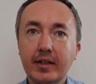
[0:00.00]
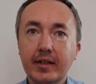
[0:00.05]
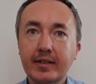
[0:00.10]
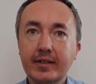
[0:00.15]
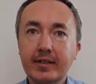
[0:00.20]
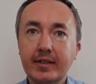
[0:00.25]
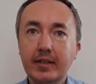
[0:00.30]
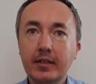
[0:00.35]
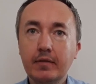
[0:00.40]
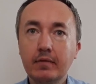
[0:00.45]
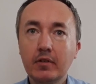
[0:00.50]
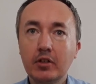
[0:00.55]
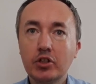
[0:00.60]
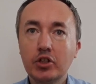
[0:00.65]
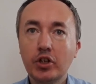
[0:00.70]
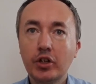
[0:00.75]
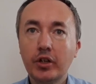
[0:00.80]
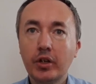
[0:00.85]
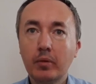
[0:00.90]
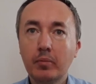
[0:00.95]
растений
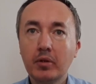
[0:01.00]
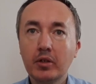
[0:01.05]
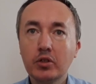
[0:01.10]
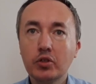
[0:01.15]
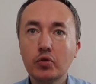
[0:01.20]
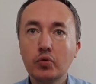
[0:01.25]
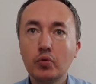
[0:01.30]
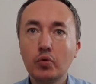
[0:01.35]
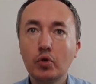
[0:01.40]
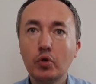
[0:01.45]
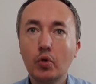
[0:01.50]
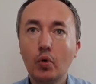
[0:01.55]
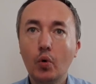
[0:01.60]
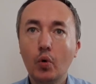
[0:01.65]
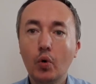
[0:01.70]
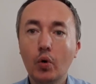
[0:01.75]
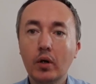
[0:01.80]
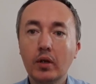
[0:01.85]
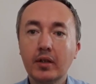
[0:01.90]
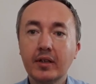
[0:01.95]
вначале образуют
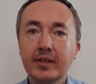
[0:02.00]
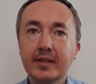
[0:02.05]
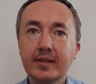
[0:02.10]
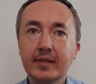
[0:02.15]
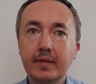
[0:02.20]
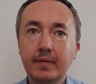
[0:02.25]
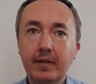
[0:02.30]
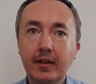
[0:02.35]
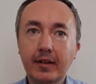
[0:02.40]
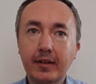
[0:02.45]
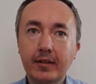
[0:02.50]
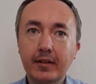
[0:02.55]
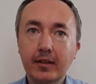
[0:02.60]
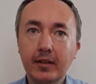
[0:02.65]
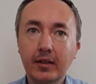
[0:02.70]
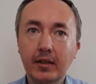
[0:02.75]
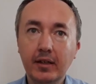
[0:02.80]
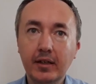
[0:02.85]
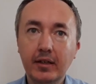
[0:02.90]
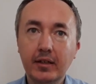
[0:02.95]

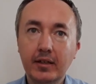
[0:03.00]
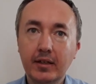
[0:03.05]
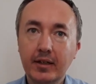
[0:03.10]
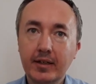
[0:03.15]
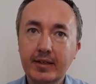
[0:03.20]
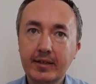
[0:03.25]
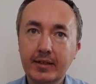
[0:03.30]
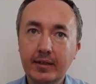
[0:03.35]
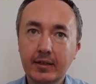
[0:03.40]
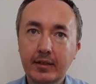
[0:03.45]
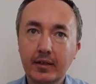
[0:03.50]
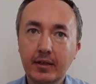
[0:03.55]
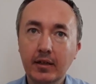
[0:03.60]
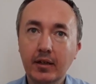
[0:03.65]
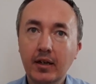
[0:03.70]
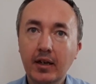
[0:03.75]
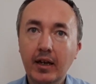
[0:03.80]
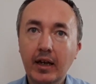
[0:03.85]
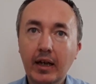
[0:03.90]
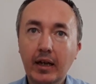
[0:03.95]
околоцветники или розетки
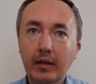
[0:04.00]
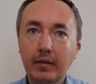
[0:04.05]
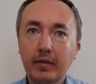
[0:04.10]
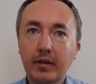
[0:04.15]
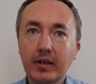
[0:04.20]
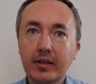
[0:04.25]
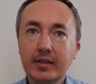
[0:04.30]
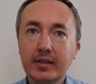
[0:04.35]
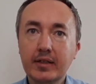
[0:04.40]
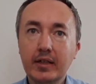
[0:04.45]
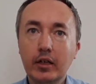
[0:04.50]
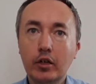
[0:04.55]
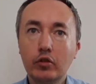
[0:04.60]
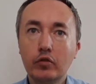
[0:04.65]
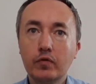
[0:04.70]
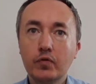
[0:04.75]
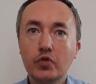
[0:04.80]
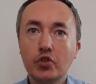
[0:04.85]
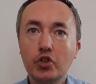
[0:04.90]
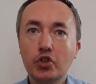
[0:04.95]
и
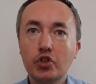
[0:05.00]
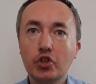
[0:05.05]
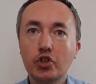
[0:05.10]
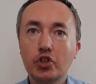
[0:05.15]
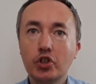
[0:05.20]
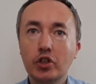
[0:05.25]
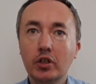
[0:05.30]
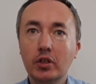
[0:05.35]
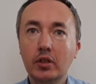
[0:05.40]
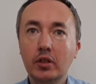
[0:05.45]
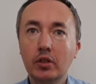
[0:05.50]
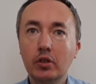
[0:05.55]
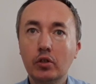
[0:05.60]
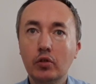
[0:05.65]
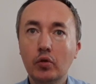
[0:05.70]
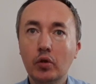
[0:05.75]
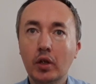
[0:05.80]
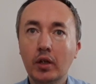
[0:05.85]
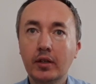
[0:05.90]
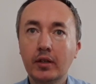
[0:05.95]
вырастают в шишечки
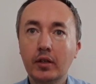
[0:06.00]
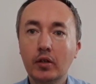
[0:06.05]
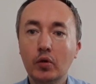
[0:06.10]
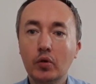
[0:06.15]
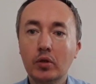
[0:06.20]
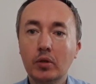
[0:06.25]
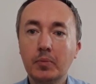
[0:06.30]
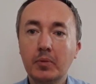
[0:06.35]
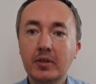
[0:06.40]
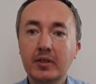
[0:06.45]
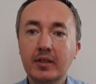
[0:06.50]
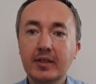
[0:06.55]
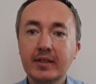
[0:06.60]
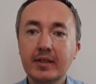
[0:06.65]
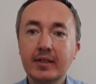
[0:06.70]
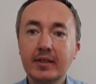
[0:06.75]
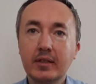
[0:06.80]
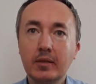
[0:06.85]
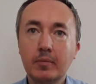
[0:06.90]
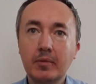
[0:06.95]
длиной от 3 до 5
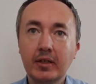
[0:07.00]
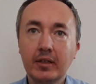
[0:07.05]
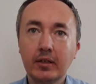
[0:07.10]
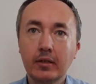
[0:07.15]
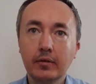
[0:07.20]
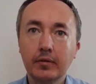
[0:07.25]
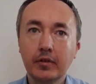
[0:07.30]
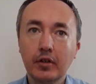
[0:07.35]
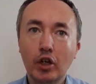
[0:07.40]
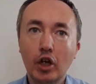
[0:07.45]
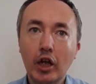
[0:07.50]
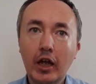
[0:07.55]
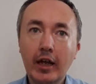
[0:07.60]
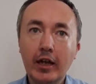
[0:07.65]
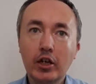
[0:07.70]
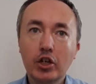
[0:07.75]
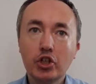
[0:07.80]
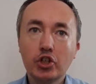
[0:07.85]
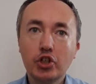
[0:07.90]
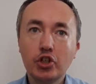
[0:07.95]
см.
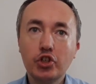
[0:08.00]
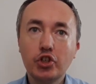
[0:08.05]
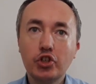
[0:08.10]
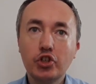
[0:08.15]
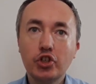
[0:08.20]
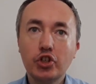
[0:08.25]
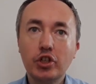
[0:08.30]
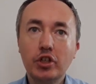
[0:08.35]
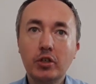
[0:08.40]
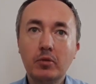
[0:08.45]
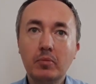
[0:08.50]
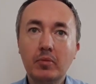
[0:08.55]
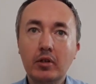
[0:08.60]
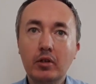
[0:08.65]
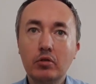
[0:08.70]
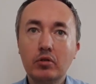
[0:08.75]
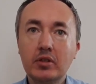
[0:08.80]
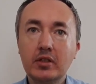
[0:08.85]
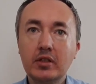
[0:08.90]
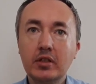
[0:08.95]
Шишечки
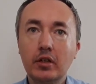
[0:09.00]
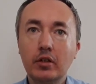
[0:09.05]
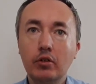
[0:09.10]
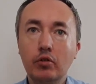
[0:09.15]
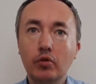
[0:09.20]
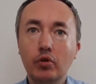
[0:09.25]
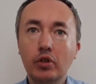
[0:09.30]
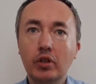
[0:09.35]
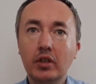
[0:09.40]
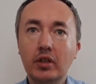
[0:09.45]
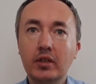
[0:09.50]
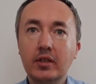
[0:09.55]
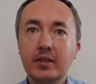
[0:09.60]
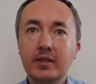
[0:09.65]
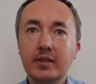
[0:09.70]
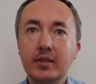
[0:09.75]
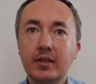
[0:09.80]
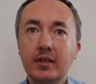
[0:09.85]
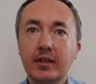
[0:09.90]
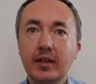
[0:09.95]
имеют зеленый или
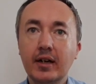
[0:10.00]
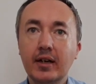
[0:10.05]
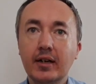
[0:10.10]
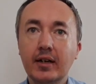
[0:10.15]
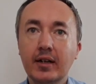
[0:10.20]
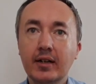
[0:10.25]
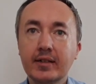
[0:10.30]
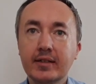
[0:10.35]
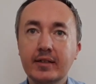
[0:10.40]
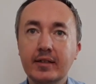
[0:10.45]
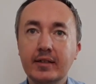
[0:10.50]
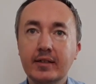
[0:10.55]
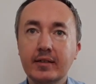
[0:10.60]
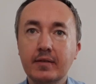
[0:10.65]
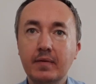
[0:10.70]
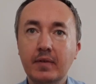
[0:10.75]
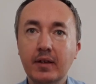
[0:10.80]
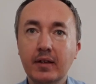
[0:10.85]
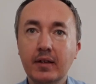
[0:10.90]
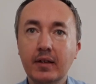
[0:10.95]
слегка красный
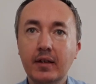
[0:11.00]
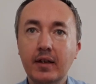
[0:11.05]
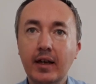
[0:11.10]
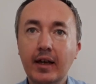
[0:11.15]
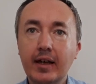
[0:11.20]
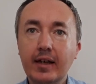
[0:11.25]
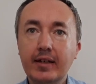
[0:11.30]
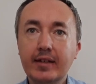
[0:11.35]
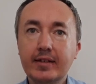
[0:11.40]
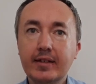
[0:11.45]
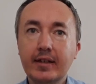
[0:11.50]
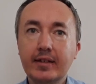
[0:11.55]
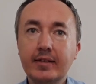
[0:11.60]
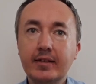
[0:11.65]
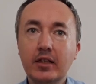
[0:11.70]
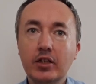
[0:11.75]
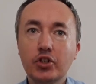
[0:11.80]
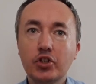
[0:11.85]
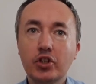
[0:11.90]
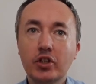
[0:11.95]
цвет и
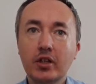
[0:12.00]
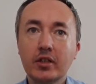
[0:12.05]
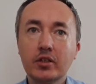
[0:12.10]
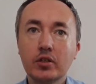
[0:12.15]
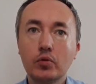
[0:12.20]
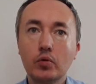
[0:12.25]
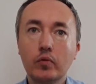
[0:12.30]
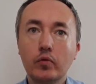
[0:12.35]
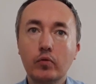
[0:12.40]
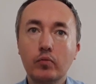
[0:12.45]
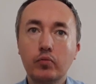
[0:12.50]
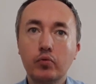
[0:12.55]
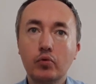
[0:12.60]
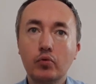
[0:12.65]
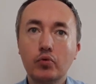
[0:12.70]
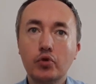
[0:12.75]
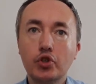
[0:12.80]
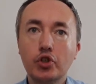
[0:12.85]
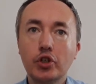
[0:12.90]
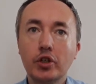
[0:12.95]
содержат основу
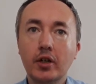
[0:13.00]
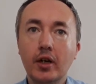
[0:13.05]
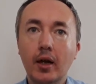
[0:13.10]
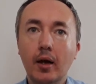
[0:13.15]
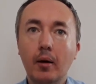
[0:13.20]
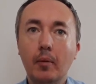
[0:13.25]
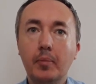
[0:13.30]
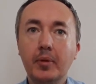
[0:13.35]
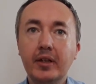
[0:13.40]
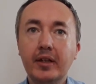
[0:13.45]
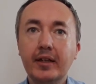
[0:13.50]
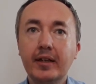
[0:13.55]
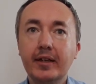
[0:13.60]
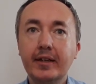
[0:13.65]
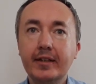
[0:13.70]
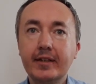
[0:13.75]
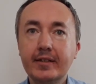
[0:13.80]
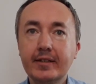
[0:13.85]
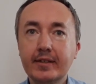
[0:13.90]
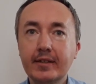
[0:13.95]
будущих
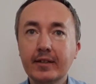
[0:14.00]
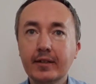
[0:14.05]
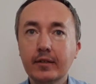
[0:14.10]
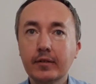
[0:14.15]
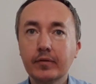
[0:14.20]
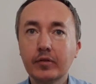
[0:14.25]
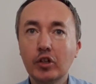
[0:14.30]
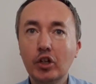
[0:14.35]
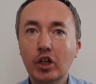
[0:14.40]
прилистников